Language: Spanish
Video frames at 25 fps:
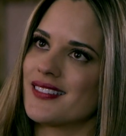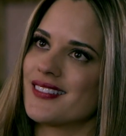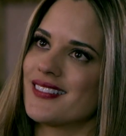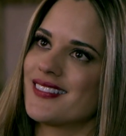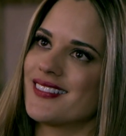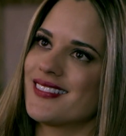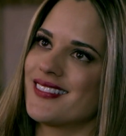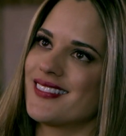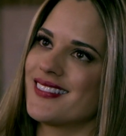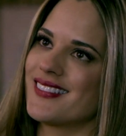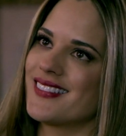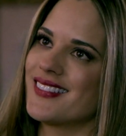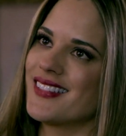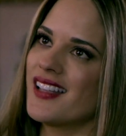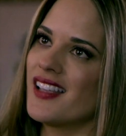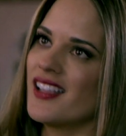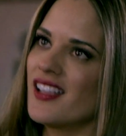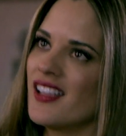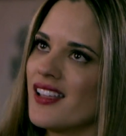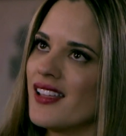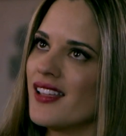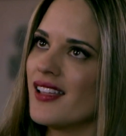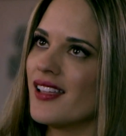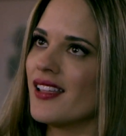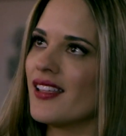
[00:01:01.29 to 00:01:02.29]
y
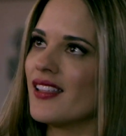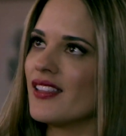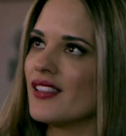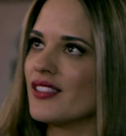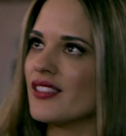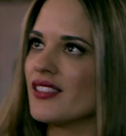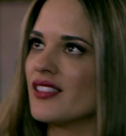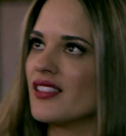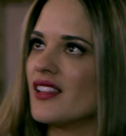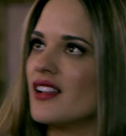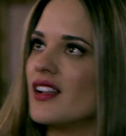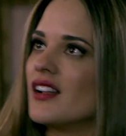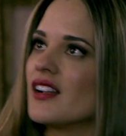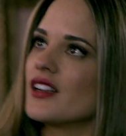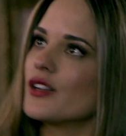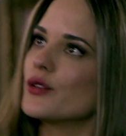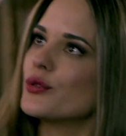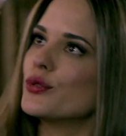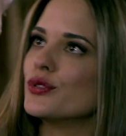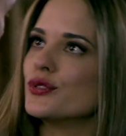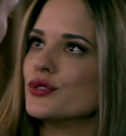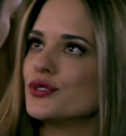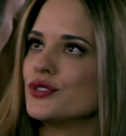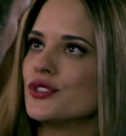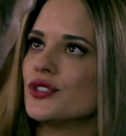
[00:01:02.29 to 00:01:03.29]
sacan
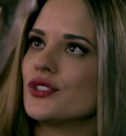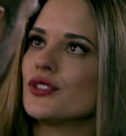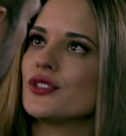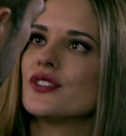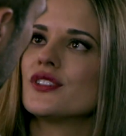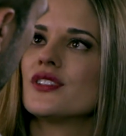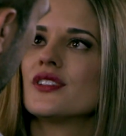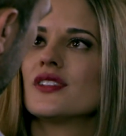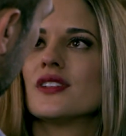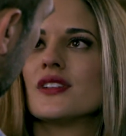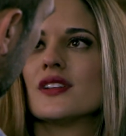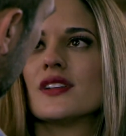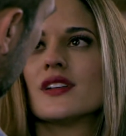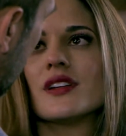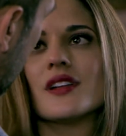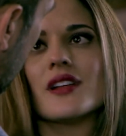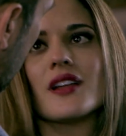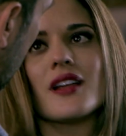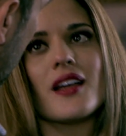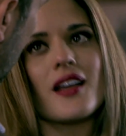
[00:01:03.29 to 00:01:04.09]
chispas, ¿no?